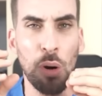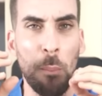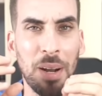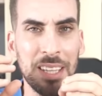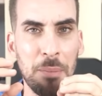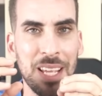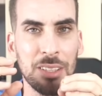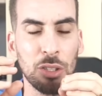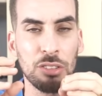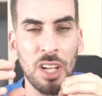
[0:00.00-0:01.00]

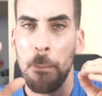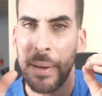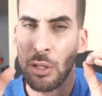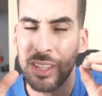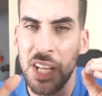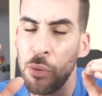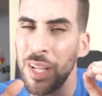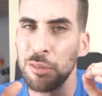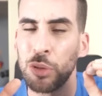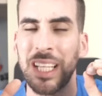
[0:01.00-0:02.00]
compartimientos, pero tiene
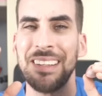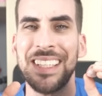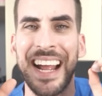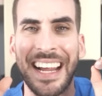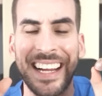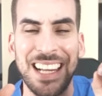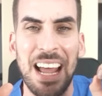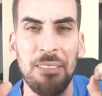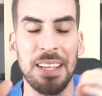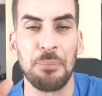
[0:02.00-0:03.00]
una sustancia
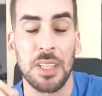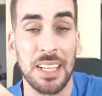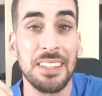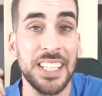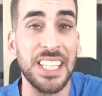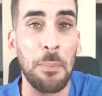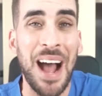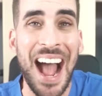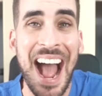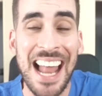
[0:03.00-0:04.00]
clave que se
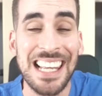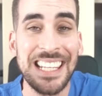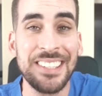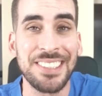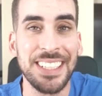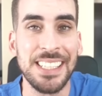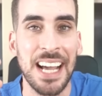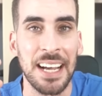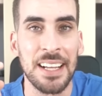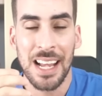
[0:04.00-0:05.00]
llama
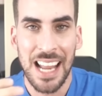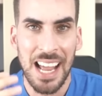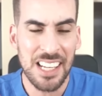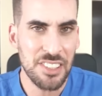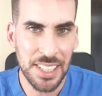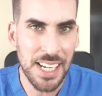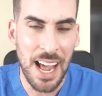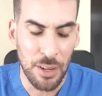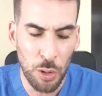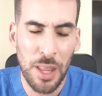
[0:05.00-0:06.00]
alicina. La
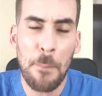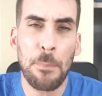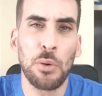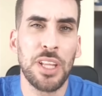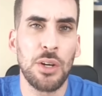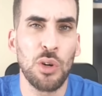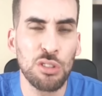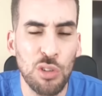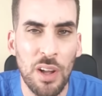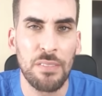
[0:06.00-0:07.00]
alicina nos da
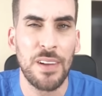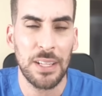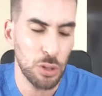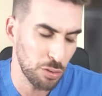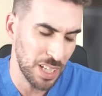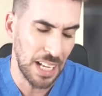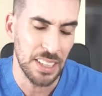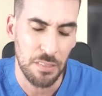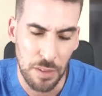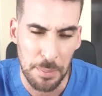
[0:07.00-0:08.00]
poderosos efectos
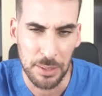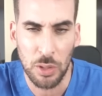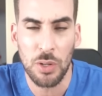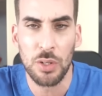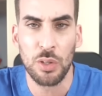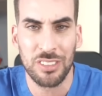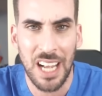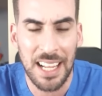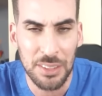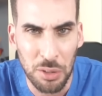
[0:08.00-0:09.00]
antiinflamatorios,
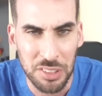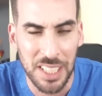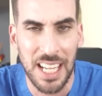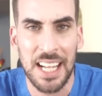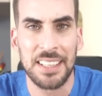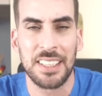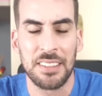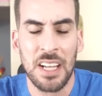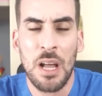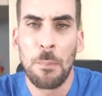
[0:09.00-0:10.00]

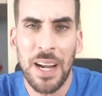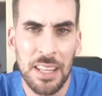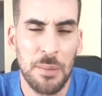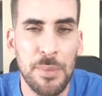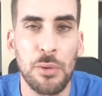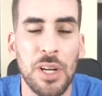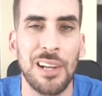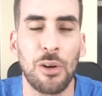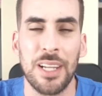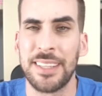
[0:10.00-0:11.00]
antioxidantes, para disminuir
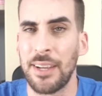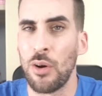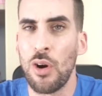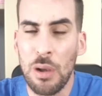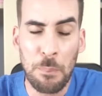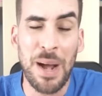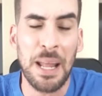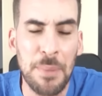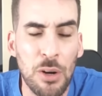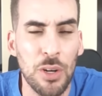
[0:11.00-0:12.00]
el colesterol, para
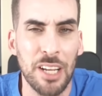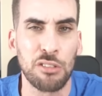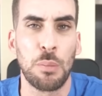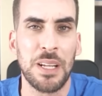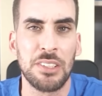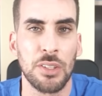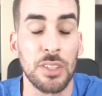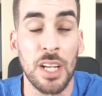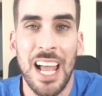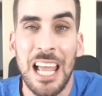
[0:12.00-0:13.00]
mejorar su
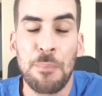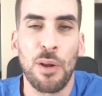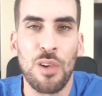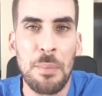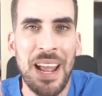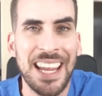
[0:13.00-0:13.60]
presión. El problema